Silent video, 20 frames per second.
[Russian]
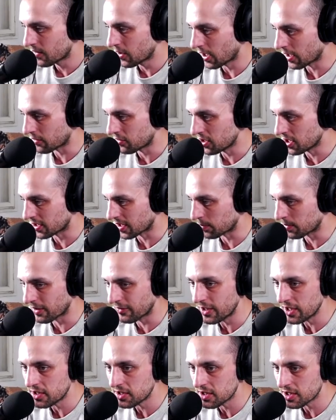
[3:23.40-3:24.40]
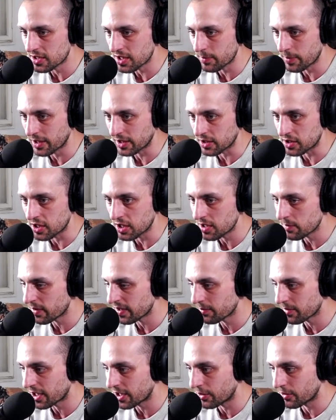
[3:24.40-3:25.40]
Так, нет, обновлений нет, ребята, я не
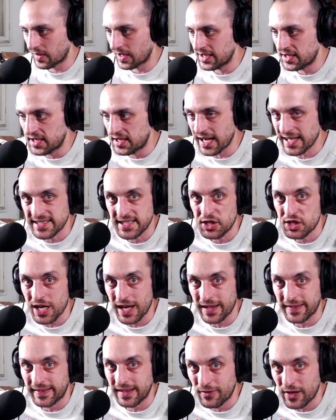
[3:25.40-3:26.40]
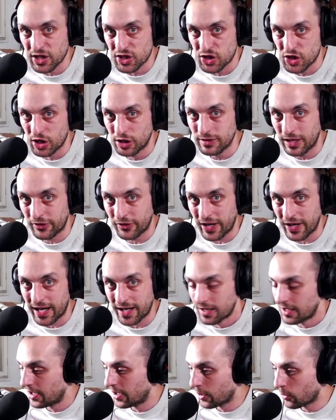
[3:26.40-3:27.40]
понимаю. Я сейчас на ваших
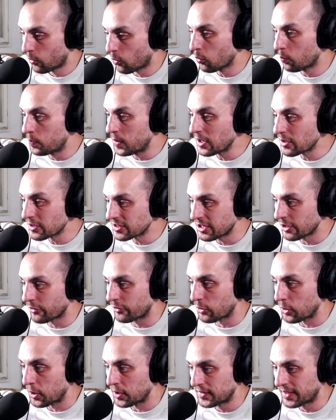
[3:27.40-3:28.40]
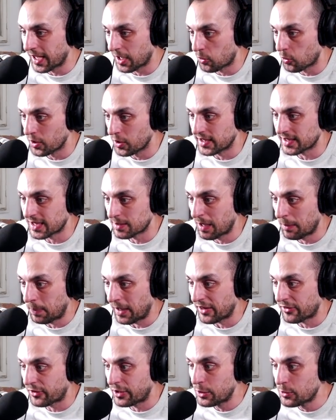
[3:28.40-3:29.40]
глазах купил сезон какой-то там
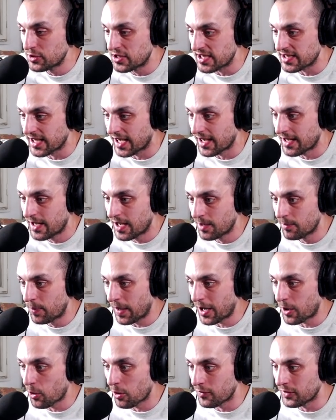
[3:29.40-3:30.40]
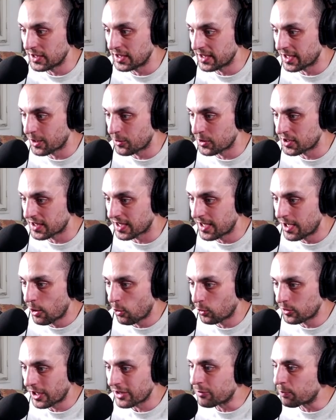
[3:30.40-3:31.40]
опять с Люси, да, багованный какой-то,
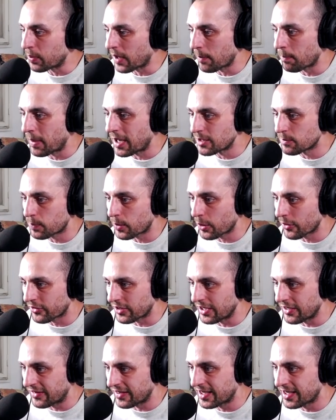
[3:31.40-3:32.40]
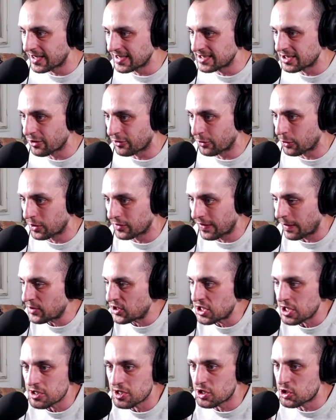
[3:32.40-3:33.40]
у нас пропал просто из игры сезон,
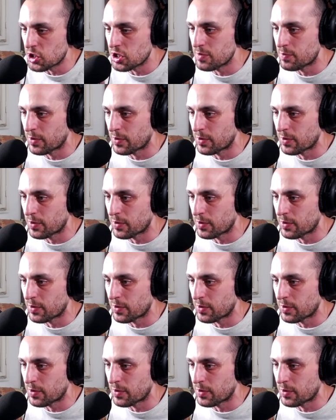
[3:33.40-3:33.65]
вообще ничего не